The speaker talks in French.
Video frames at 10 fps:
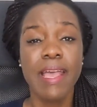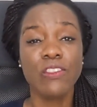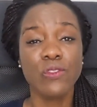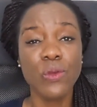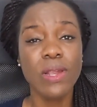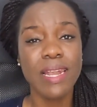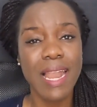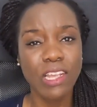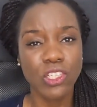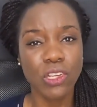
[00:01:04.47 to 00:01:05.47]
Est-ce que
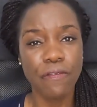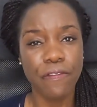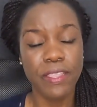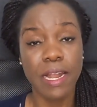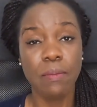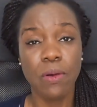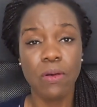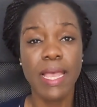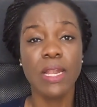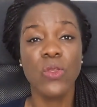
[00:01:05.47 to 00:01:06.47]
l'argent
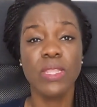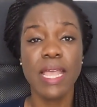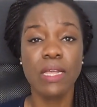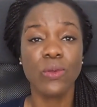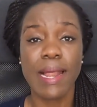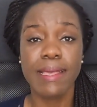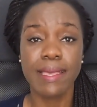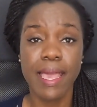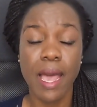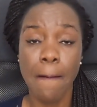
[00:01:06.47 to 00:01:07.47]
finalement est le nerf de la
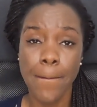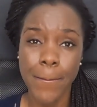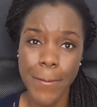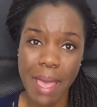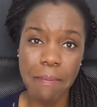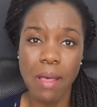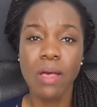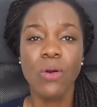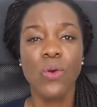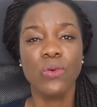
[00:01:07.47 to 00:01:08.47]
guerre, même
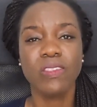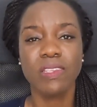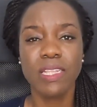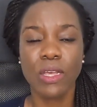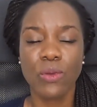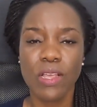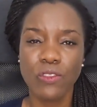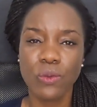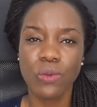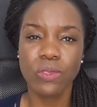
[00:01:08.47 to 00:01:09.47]
au sein des
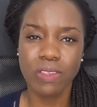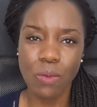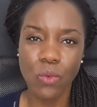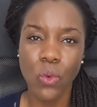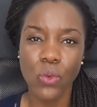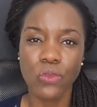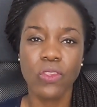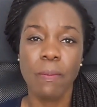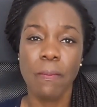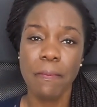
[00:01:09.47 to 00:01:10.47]
relations
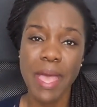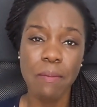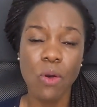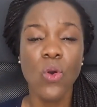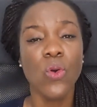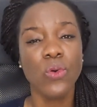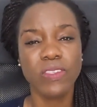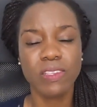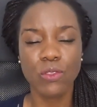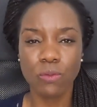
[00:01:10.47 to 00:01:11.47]
amoureuses, même au
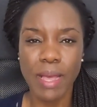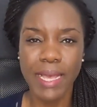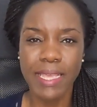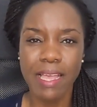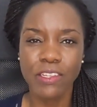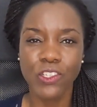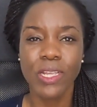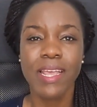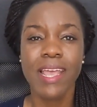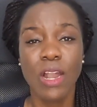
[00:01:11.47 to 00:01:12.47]
sein du
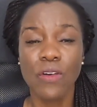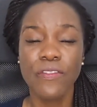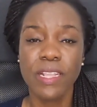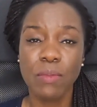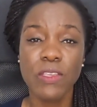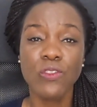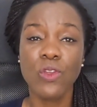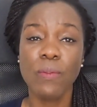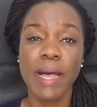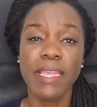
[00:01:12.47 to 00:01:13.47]
mariage Alors finalement, est-ce
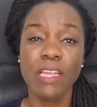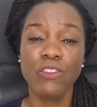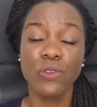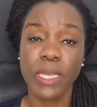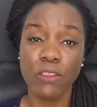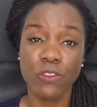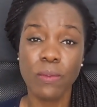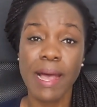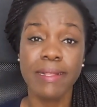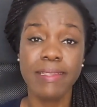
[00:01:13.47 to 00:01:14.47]
que le mariage se
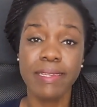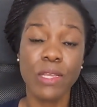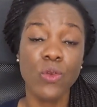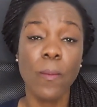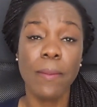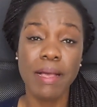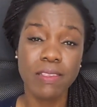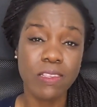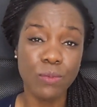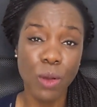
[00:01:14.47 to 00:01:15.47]
résume à tirer le
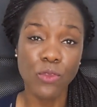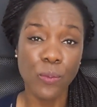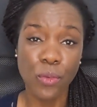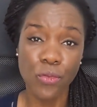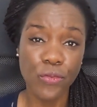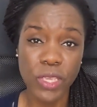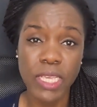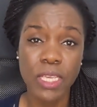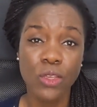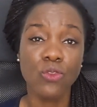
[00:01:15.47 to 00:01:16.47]
maximum de
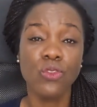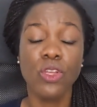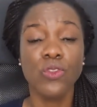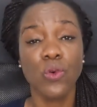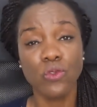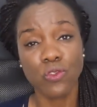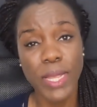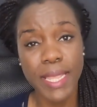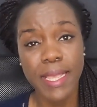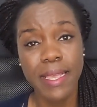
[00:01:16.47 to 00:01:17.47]
profit de notre
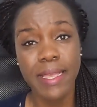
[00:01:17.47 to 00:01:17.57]
conjoint